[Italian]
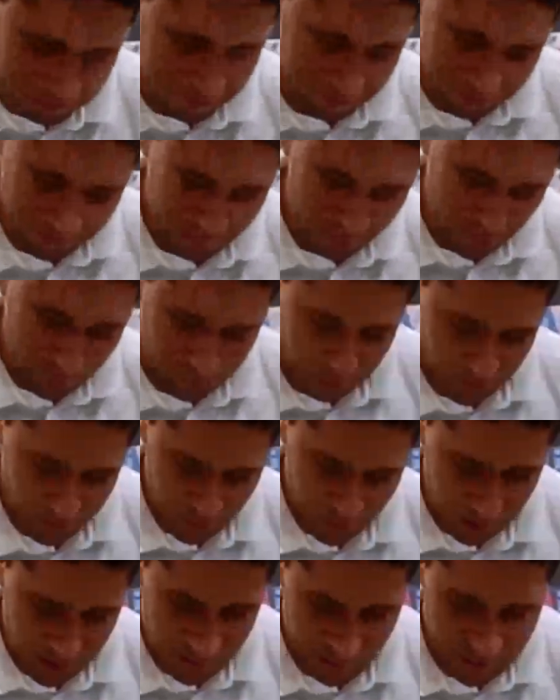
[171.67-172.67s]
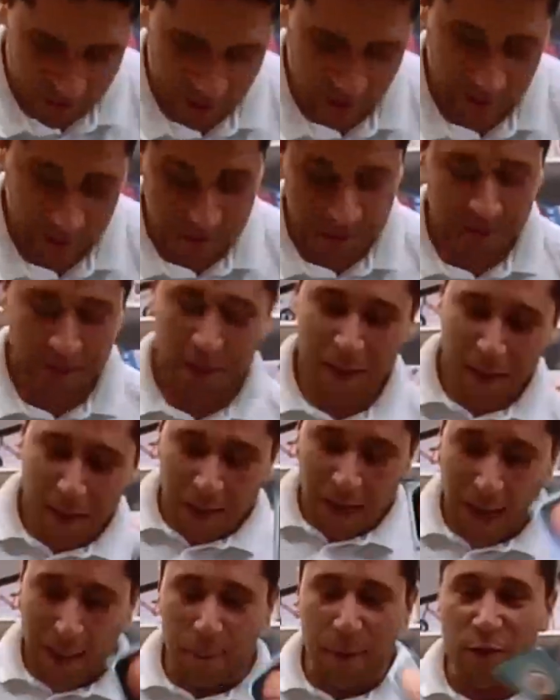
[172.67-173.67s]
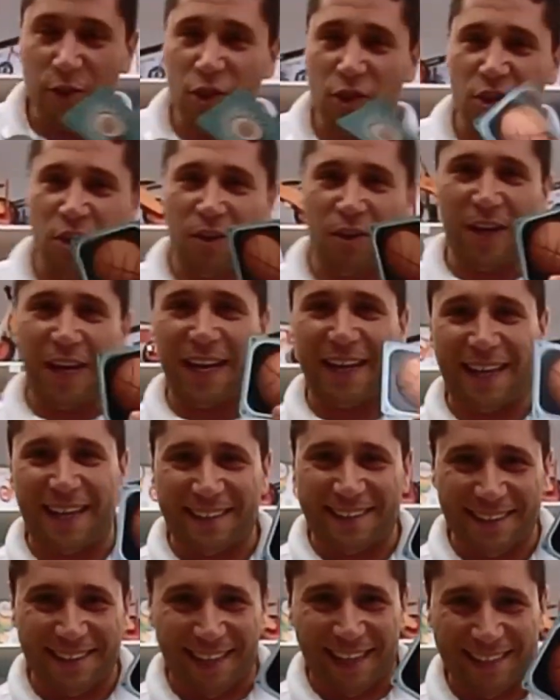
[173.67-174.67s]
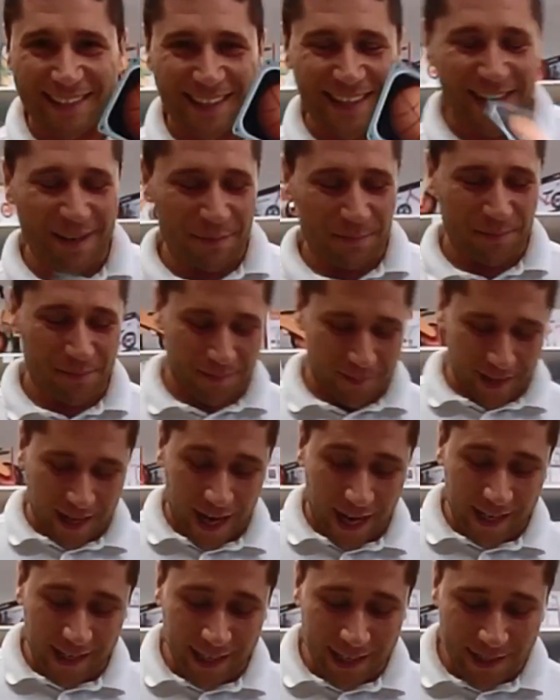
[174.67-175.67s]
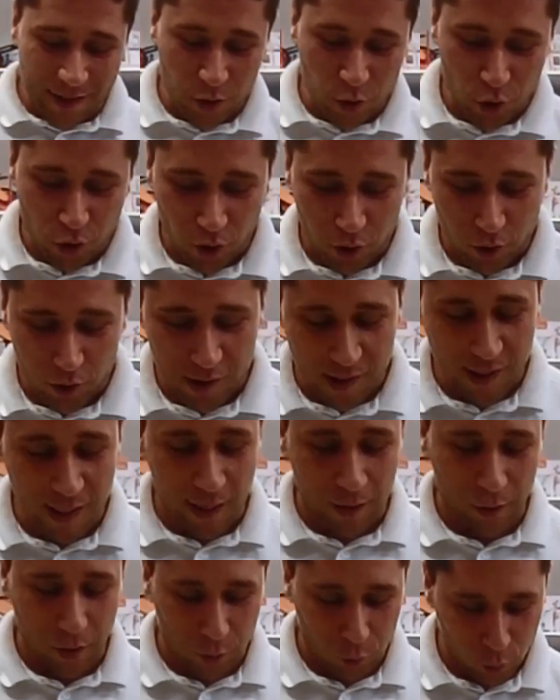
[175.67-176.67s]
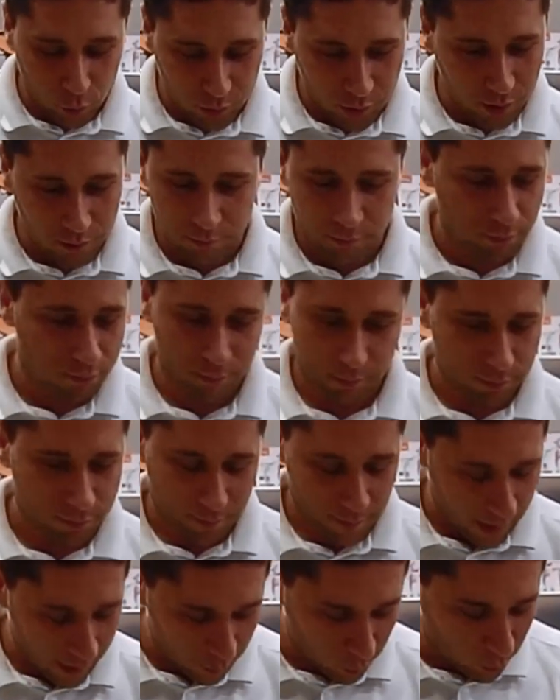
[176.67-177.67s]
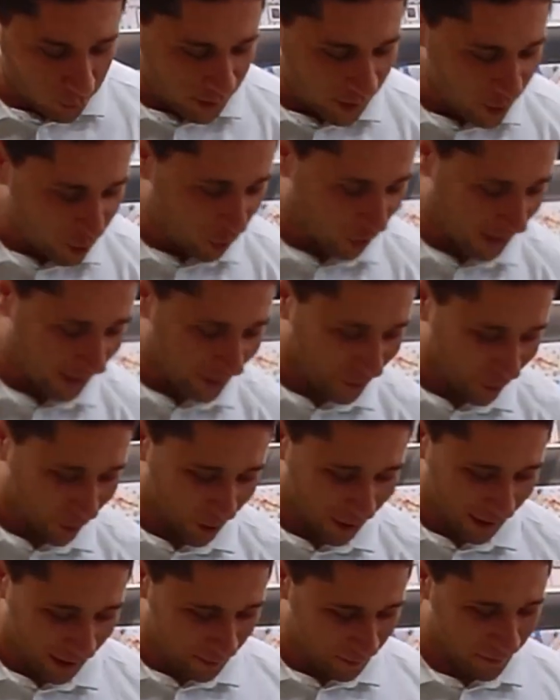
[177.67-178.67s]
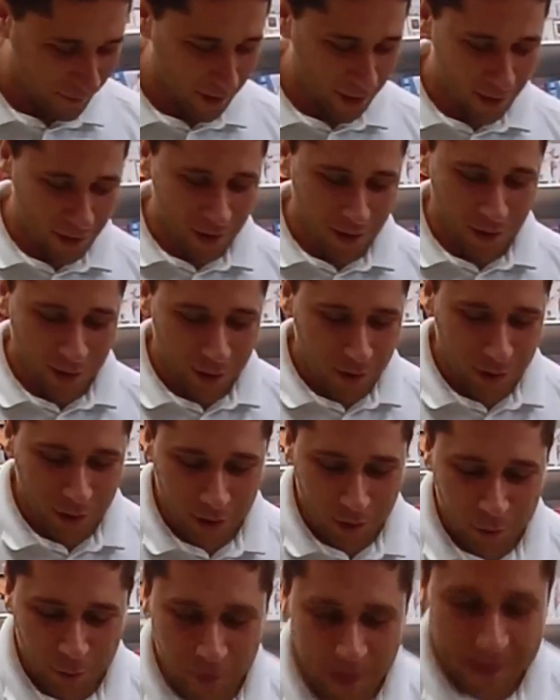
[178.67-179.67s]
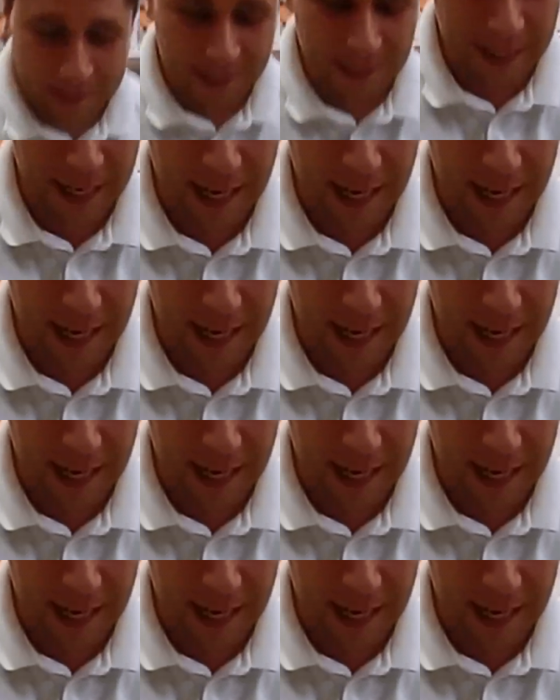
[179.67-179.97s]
mm, proprio una soddisfazione. E poi ci sono le carte tattili. A inizio gioco si danno a, tutte, a tutti i giocatori queste